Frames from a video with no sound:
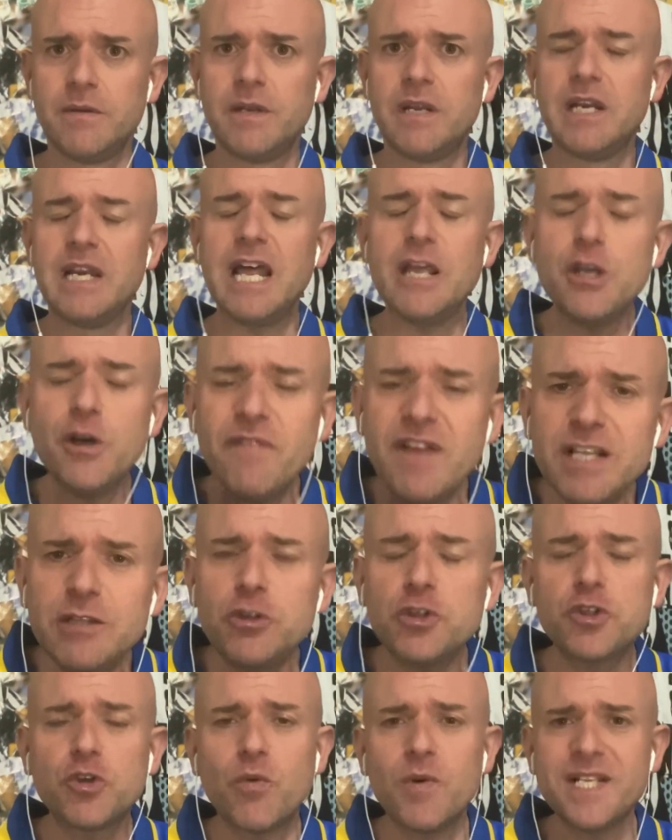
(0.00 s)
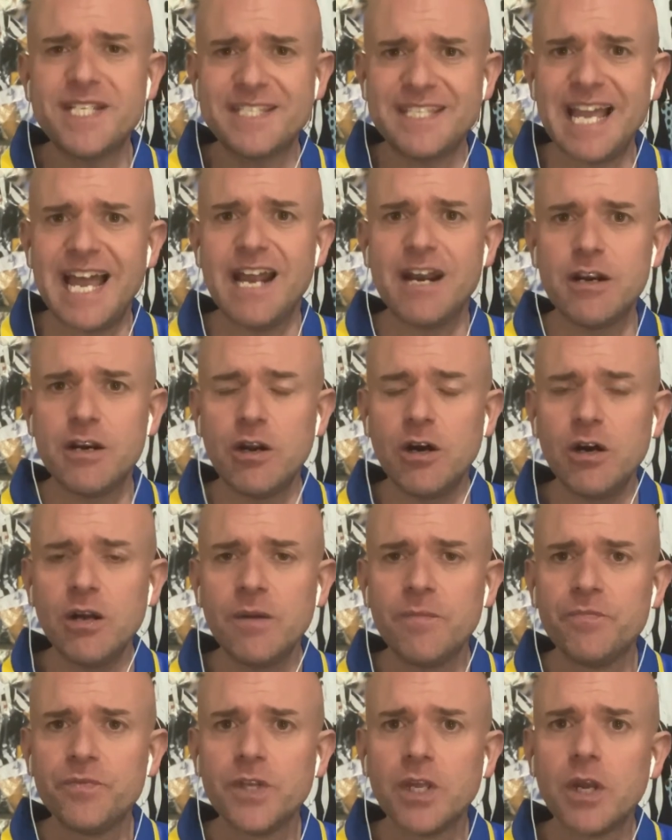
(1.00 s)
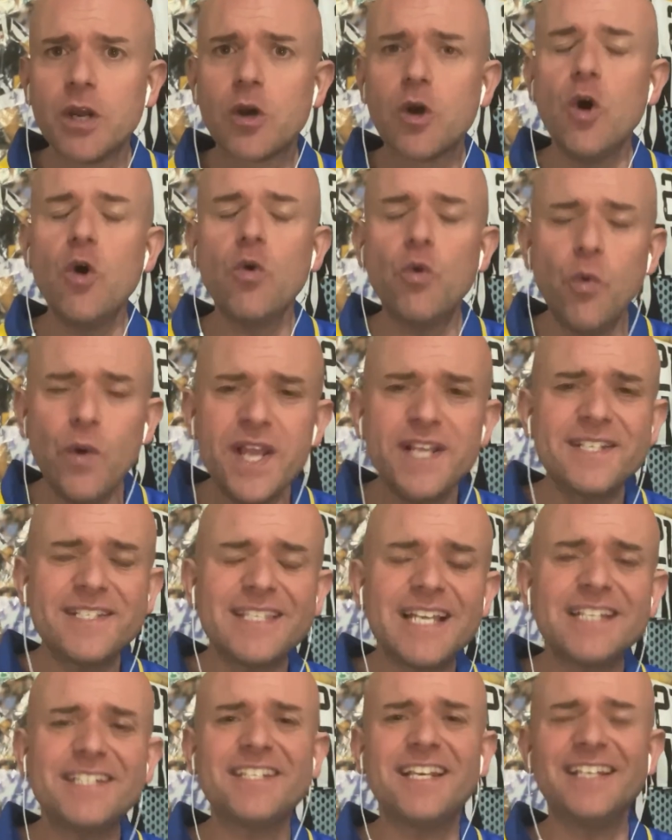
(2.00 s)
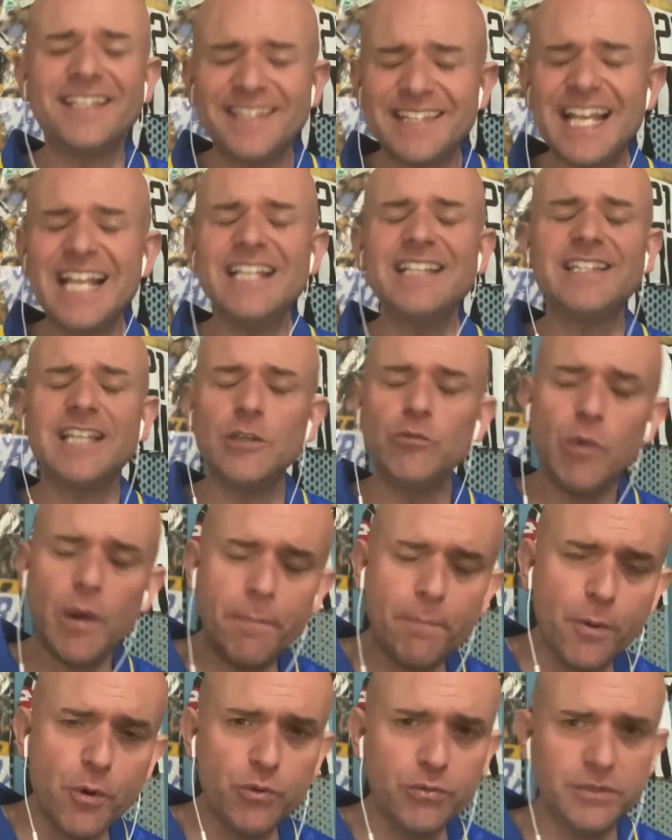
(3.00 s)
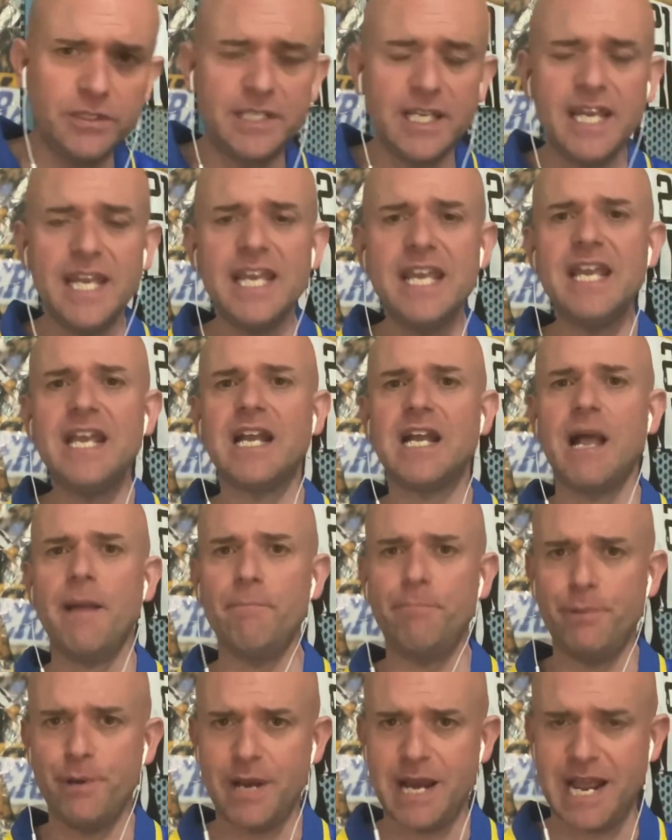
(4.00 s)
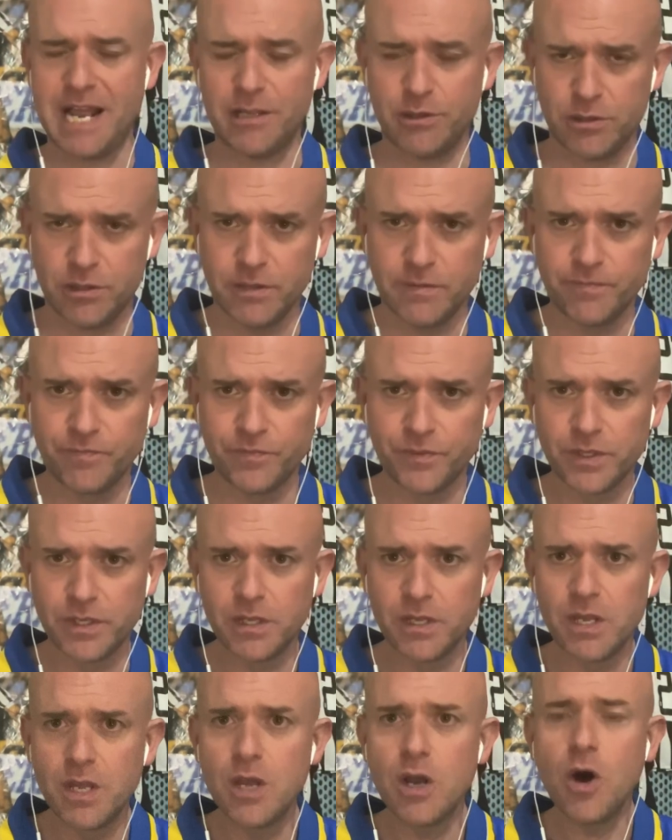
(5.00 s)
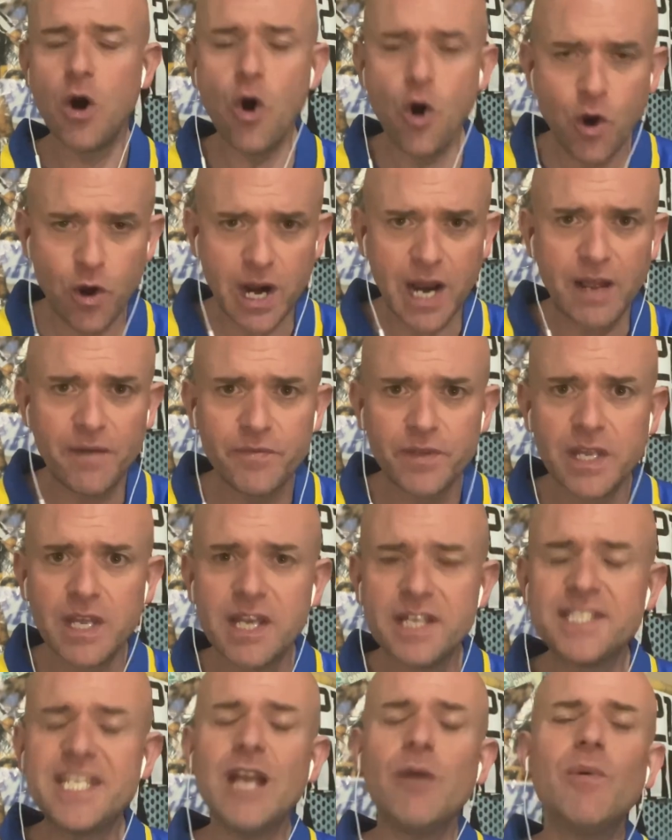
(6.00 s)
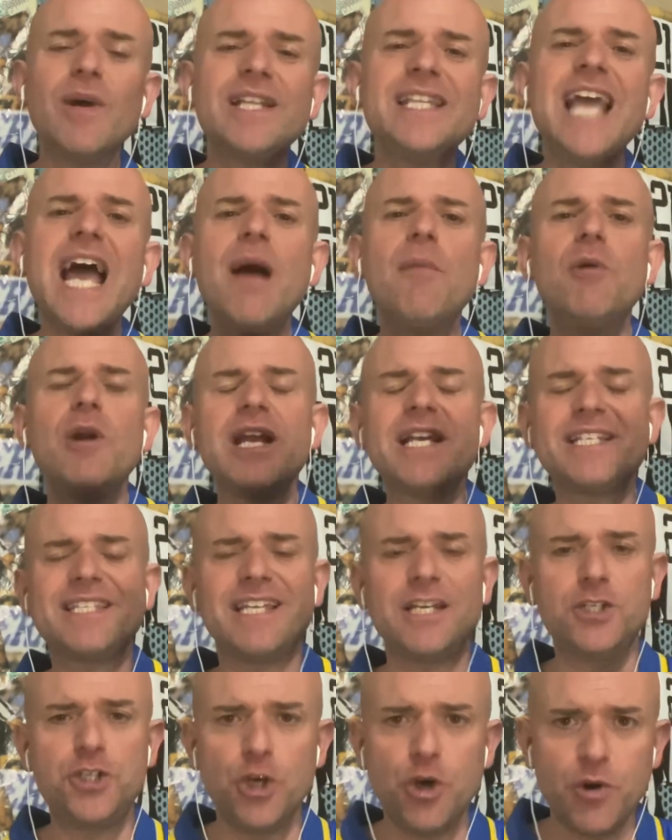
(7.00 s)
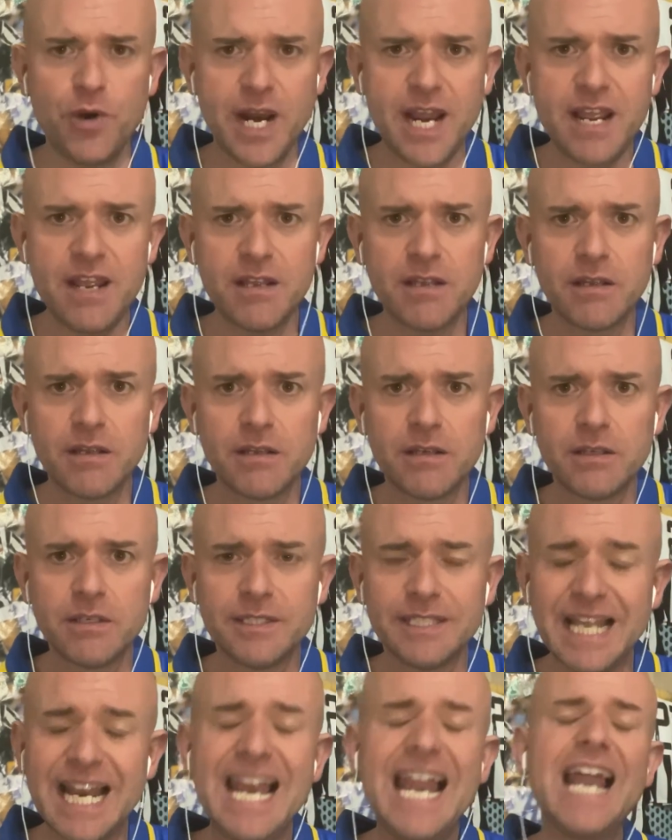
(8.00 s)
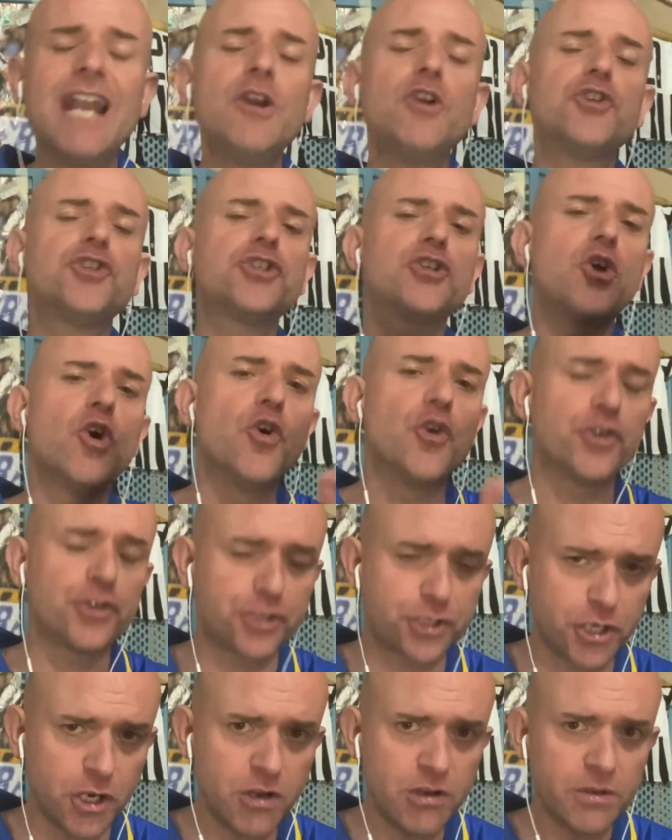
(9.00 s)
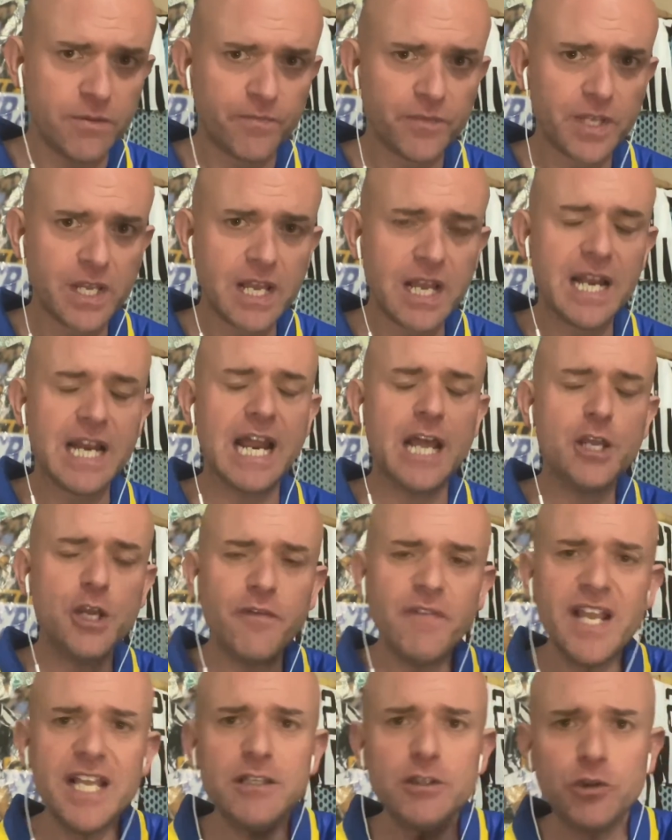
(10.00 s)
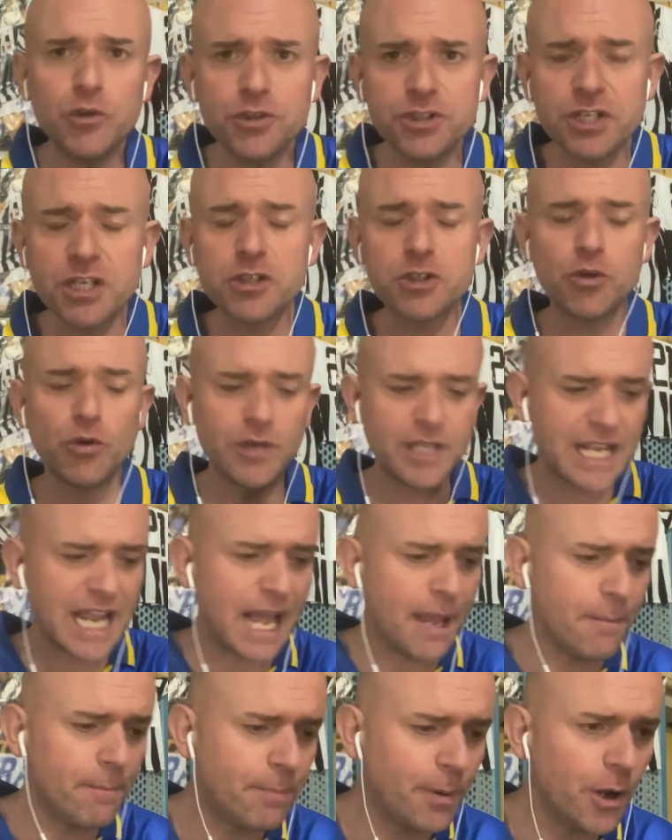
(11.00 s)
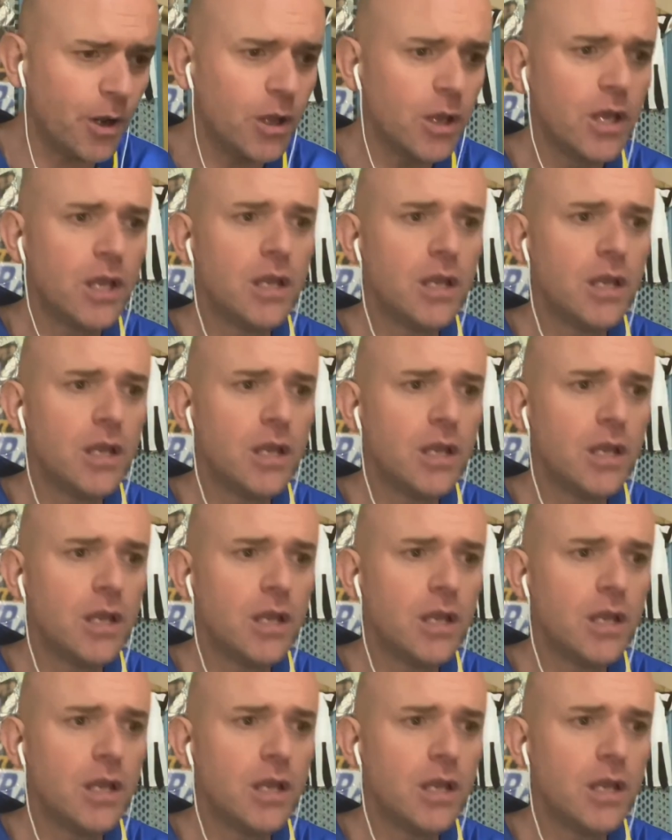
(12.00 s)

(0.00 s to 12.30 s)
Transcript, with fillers: La Juventus quest'anno conquista 72 punti in campionato. Ora, se guardiamo la stagione dell'anno scorso, la Juventus sul campo